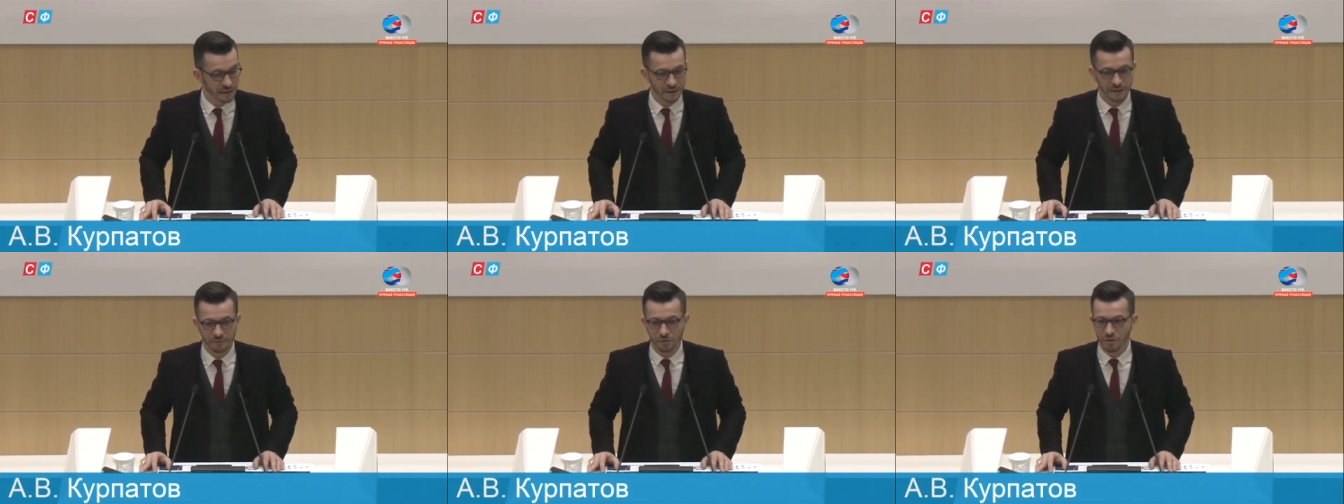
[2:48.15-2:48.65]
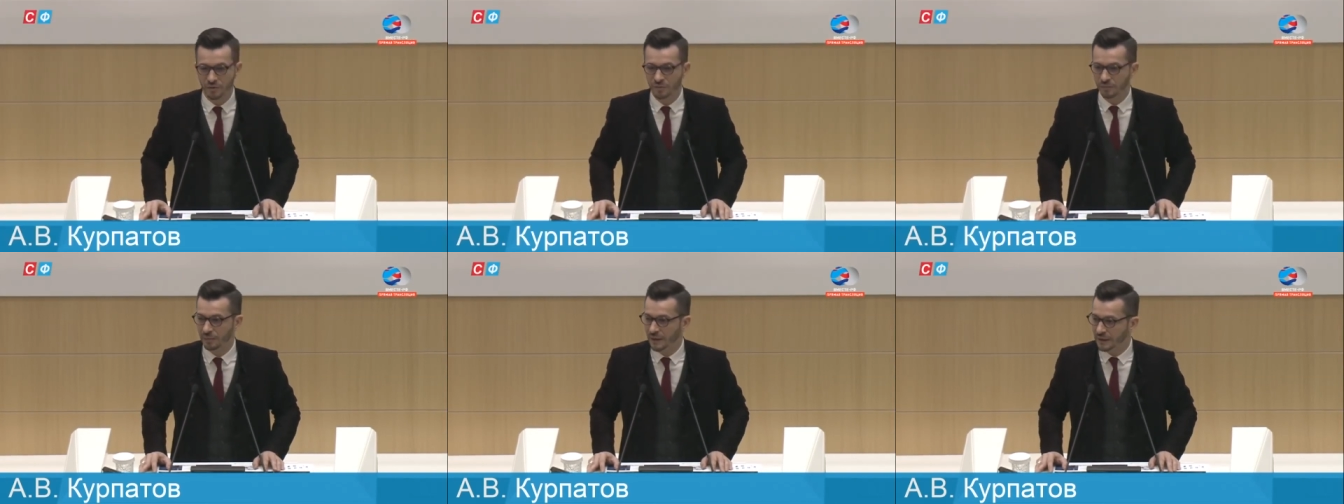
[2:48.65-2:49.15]
И для того,
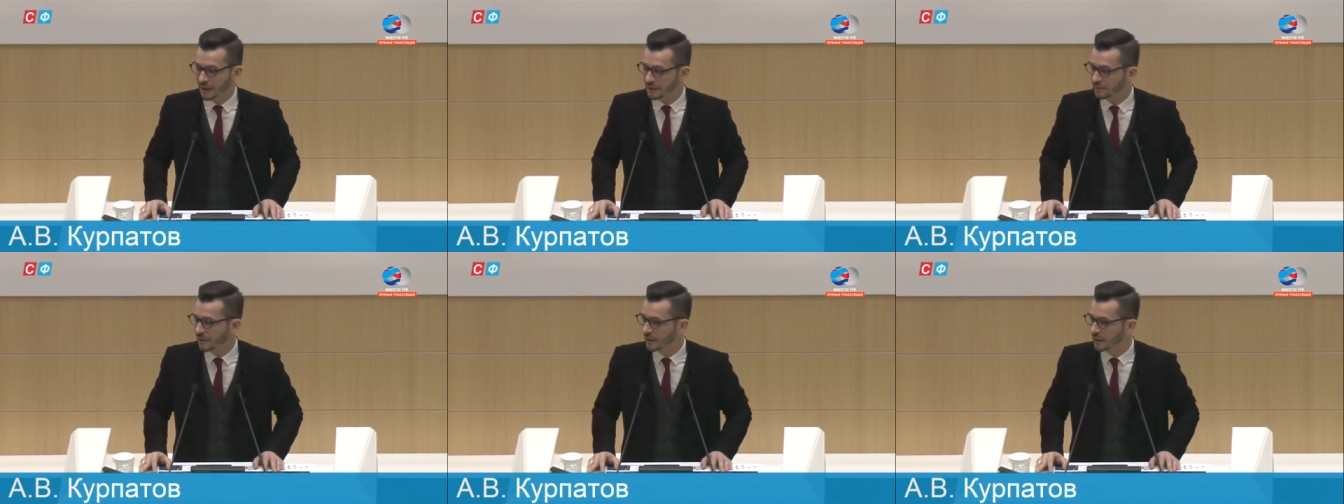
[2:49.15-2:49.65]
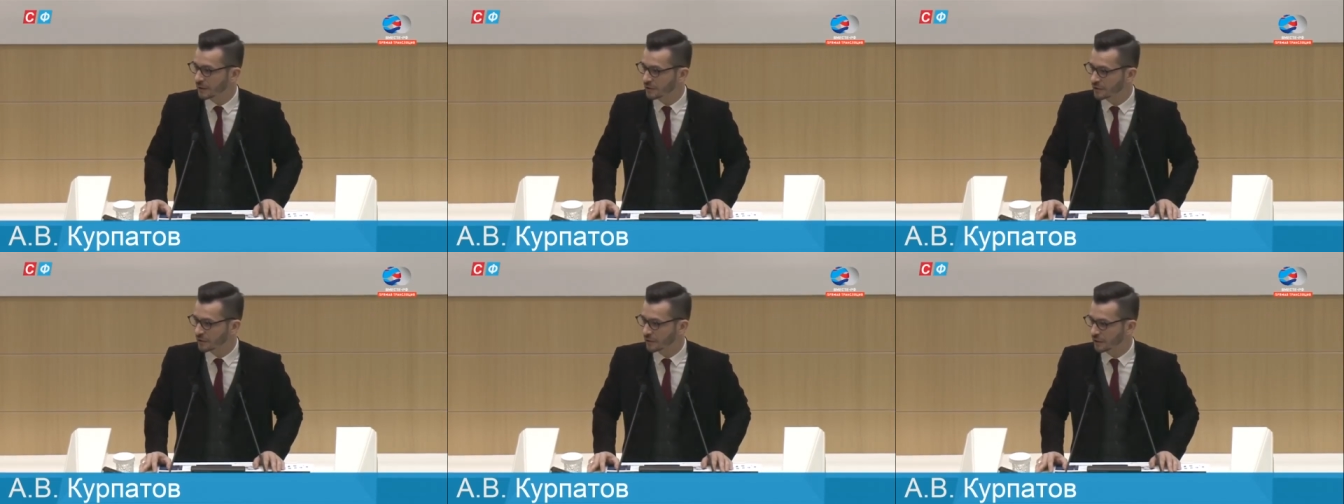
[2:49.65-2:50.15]
чтобы понять
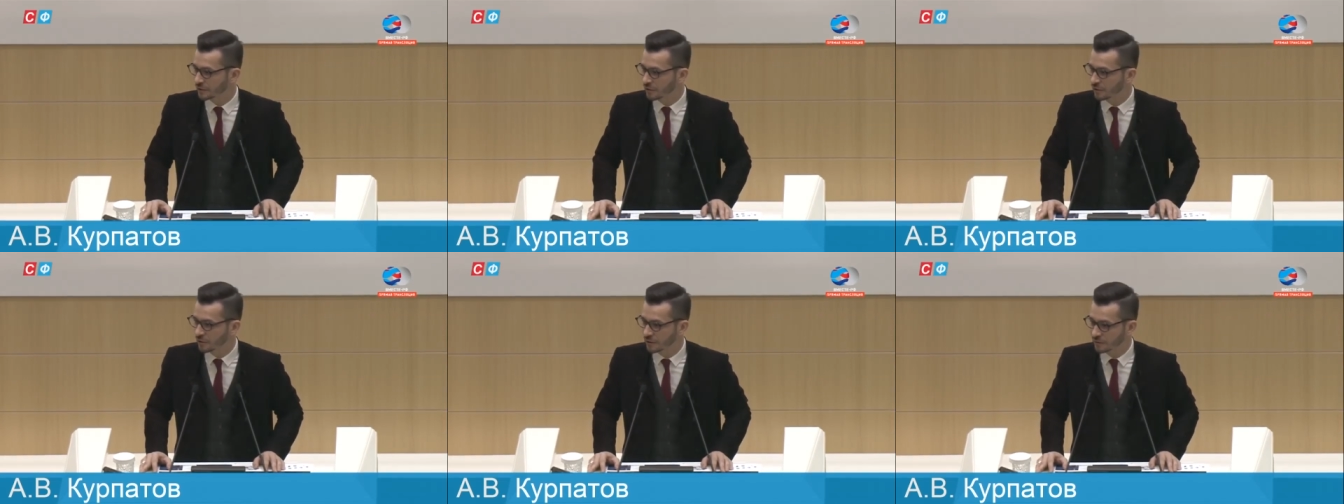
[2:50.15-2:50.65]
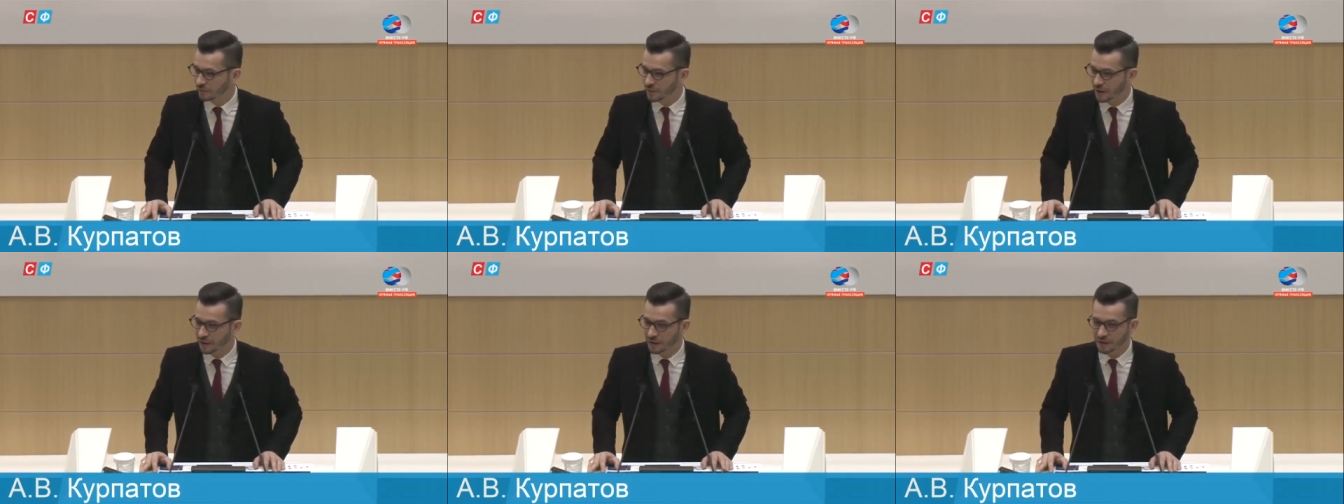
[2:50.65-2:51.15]
биологические настройки этого
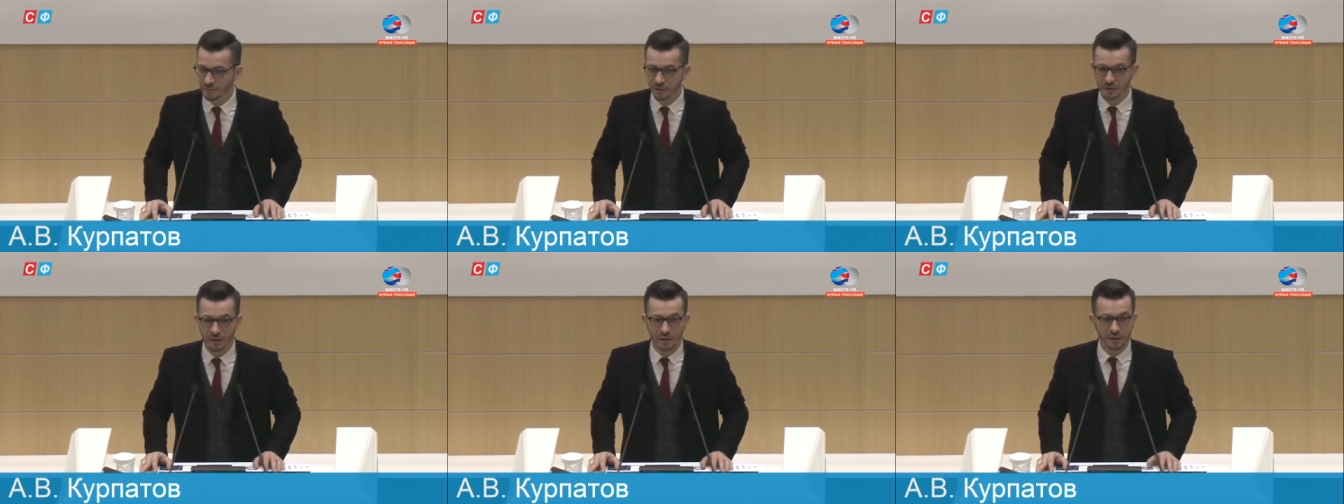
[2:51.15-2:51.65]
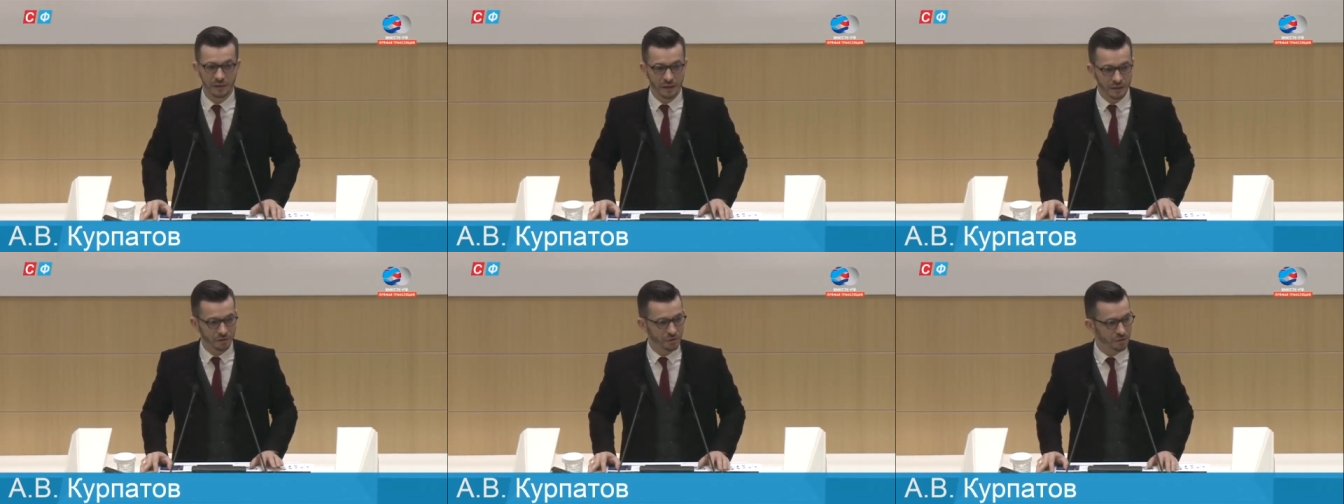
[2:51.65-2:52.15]
механизма,
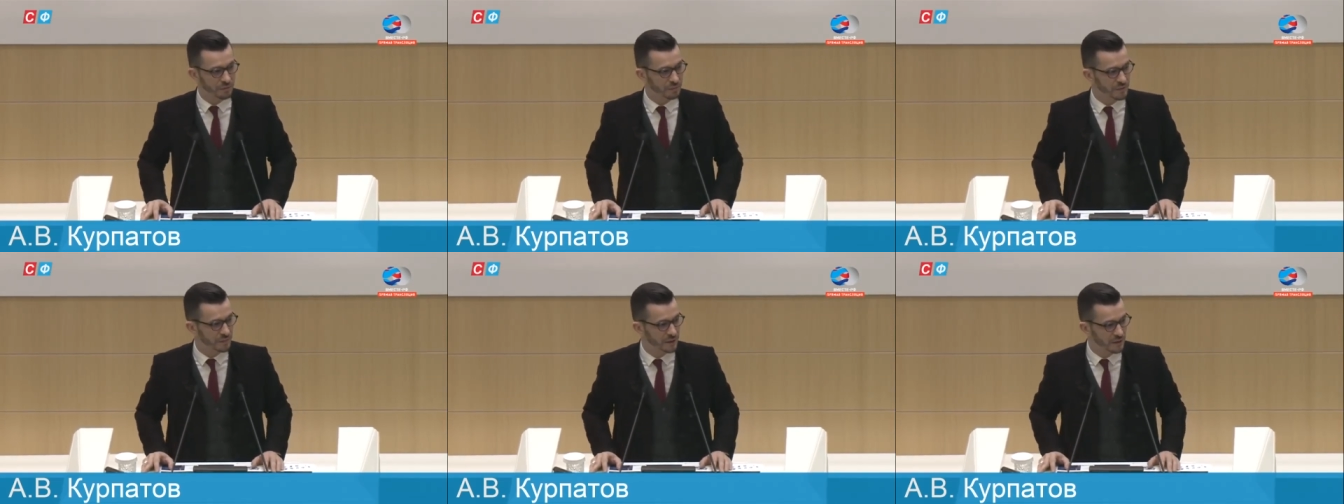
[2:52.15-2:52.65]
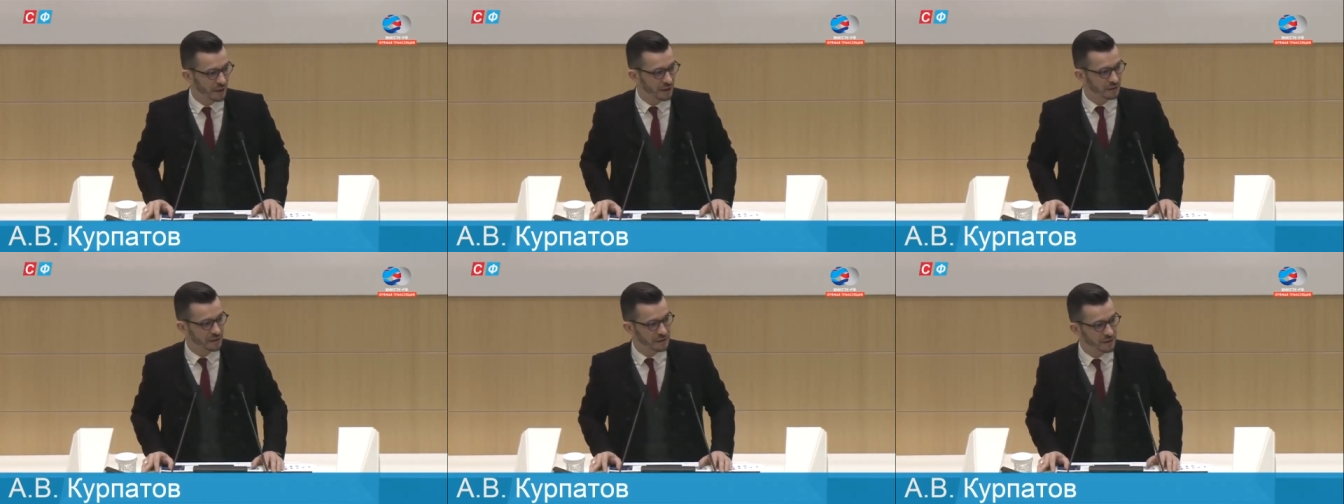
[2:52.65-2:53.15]
я хочу, чтобы вы
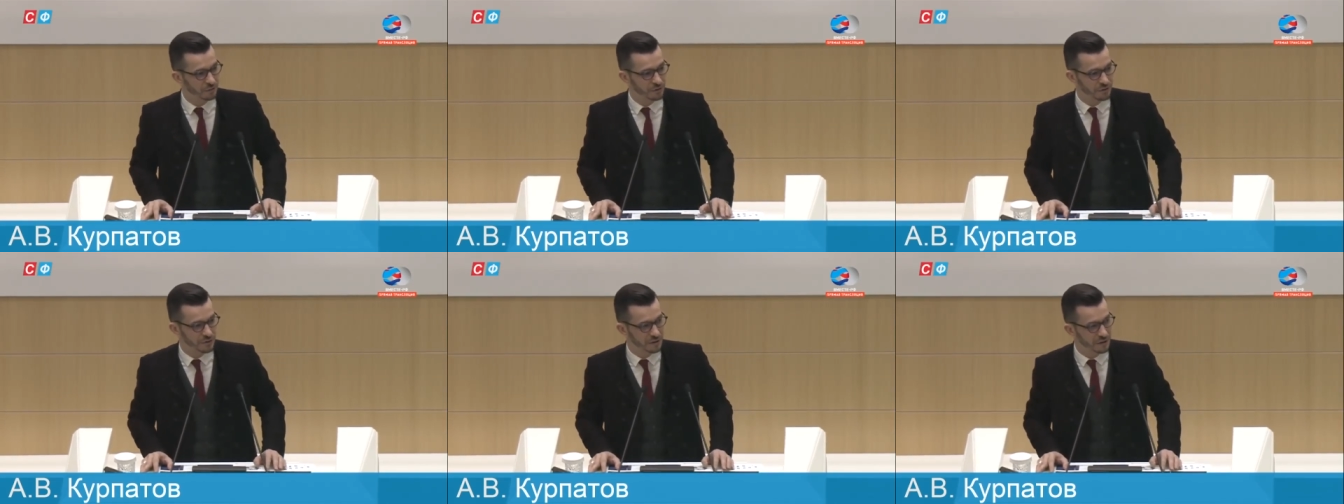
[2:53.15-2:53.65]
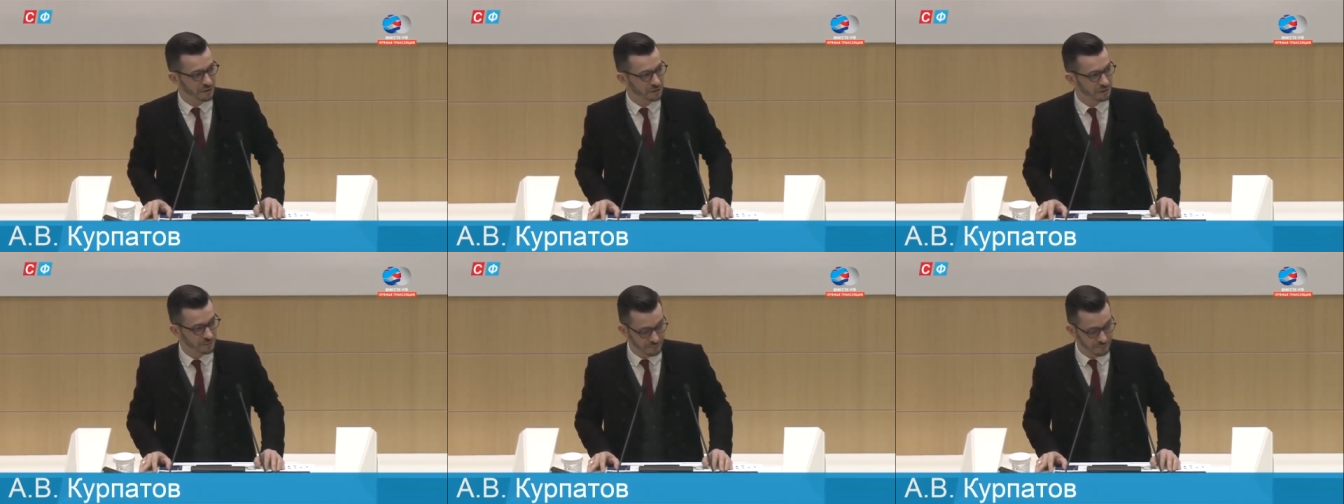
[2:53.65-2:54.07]
посмотрели на следующий слайд.